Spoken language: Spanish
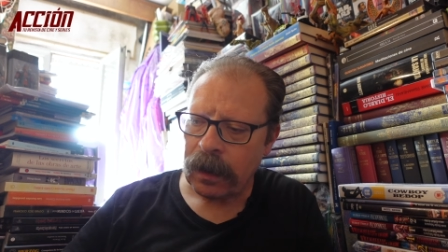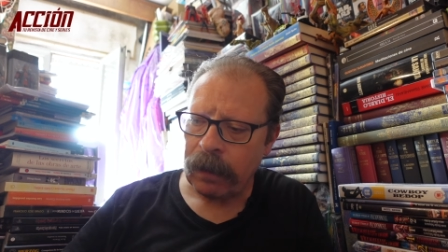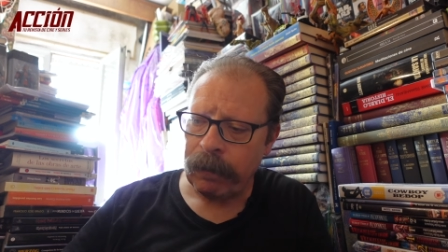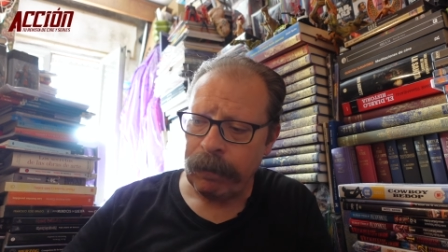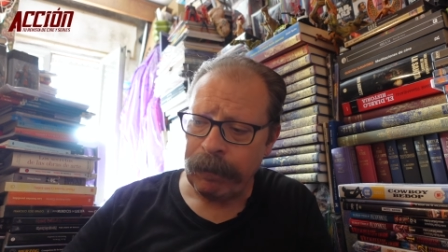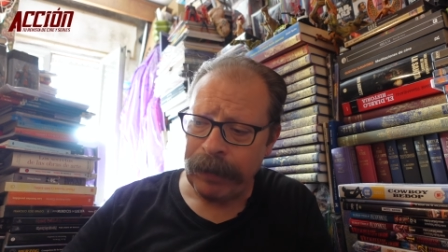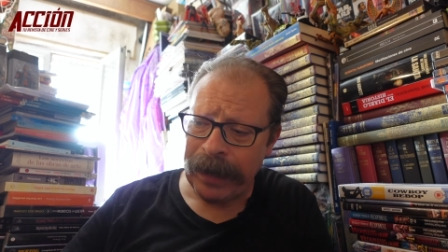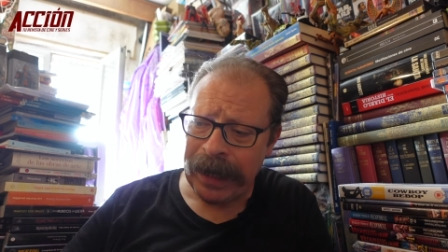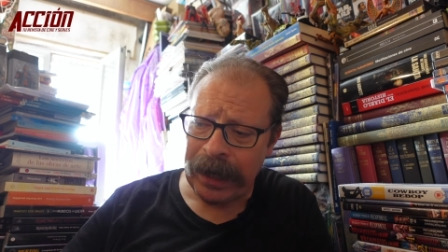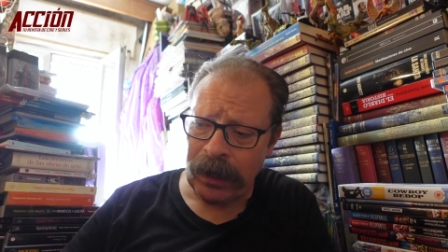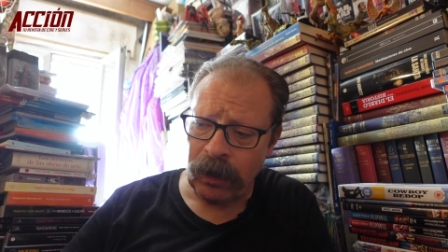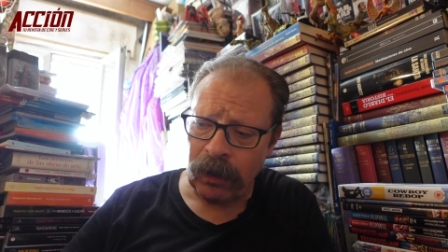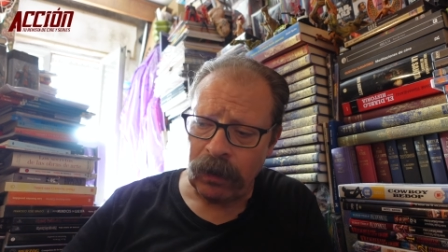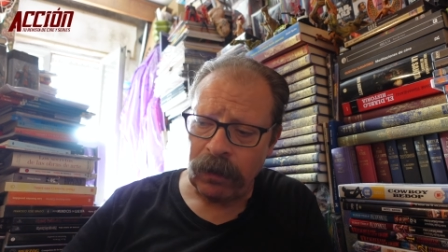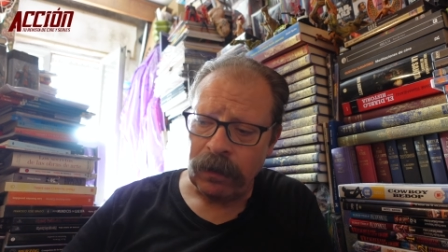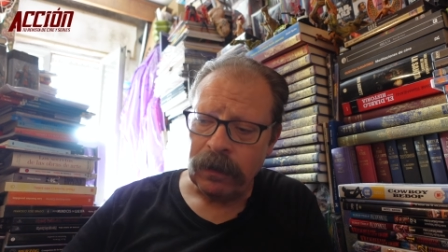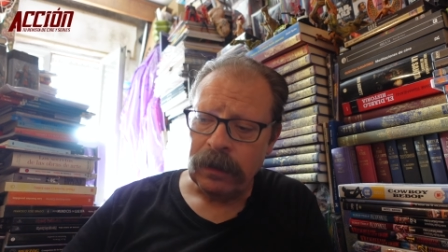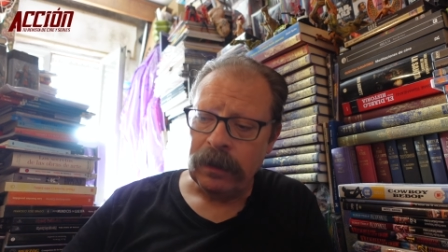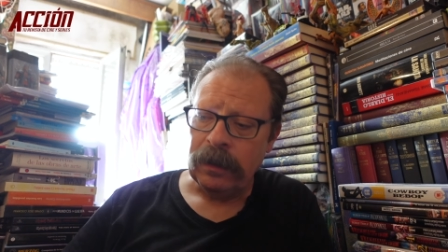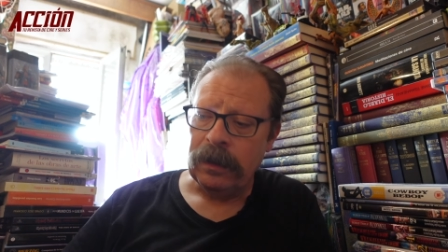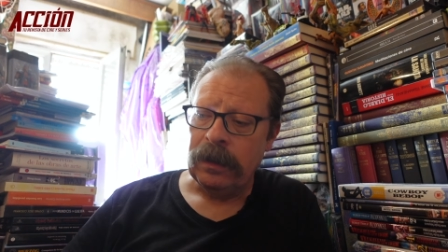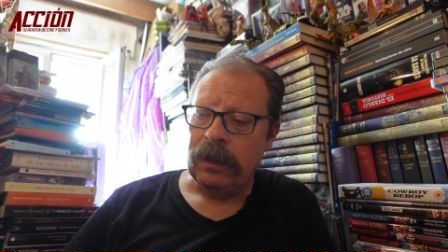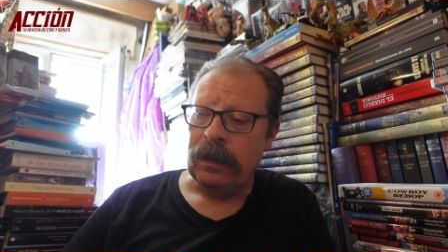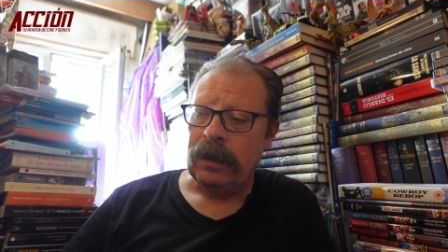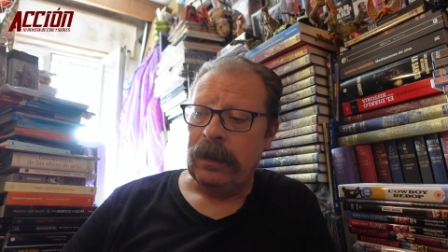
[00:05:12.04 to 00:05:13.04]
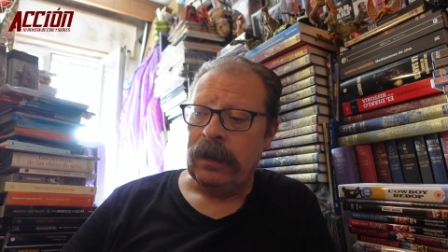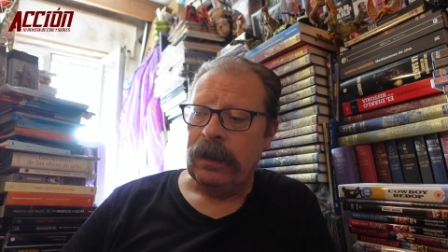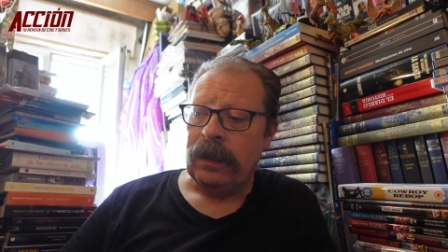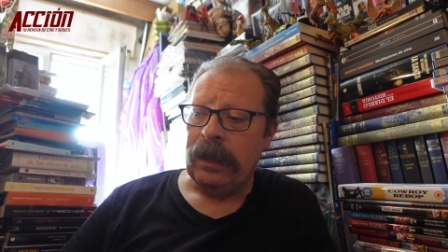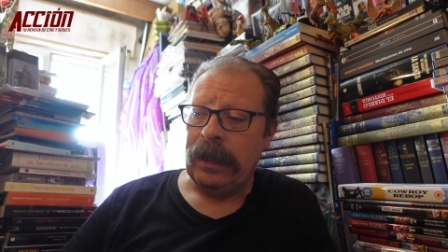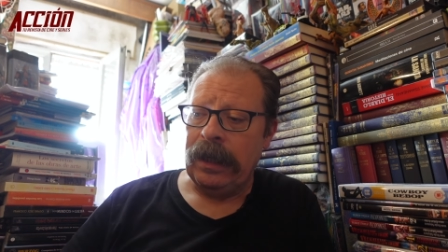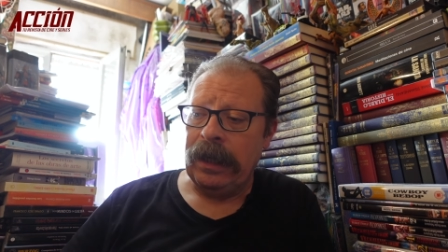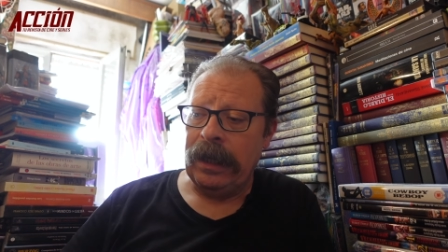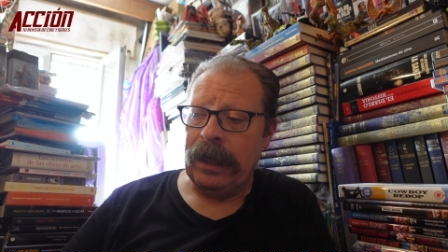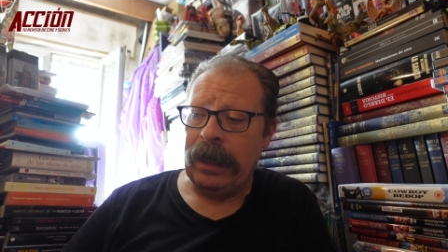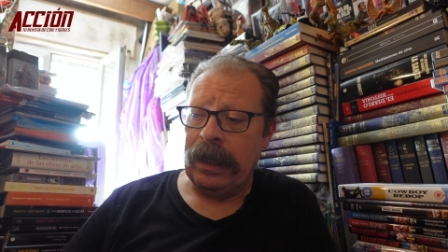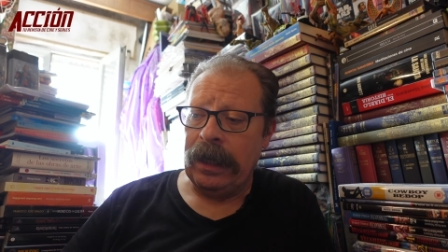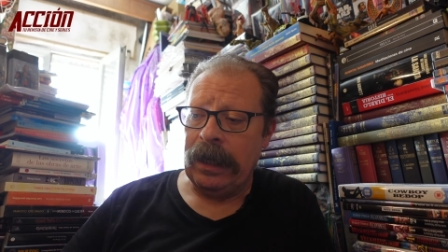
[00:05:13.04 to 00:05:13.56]
Pero
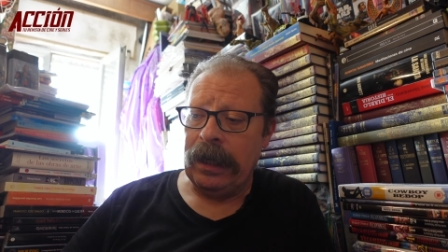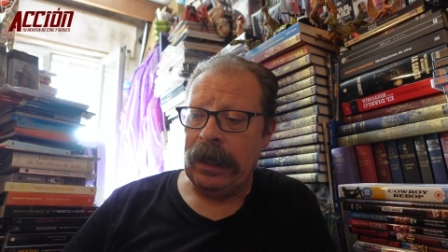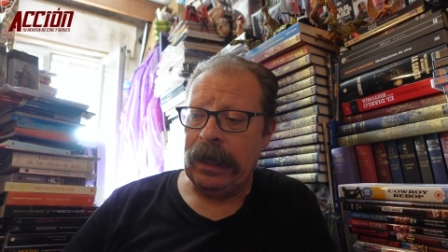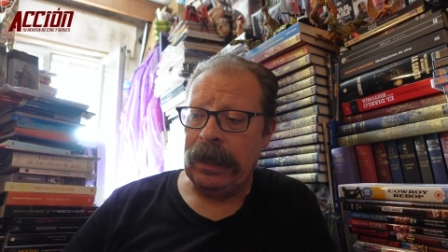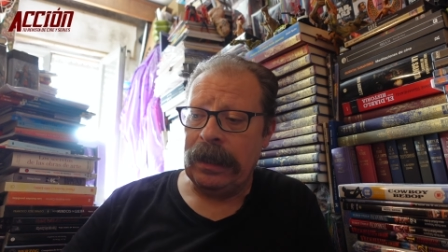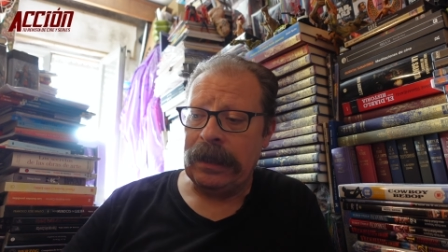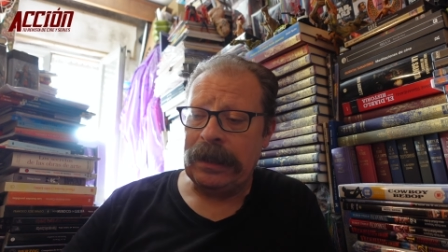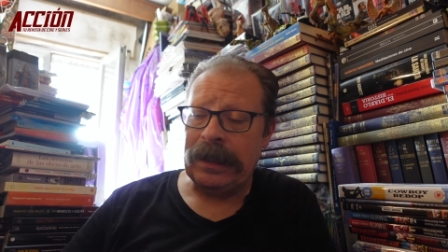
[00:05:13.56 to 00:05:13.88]
eh,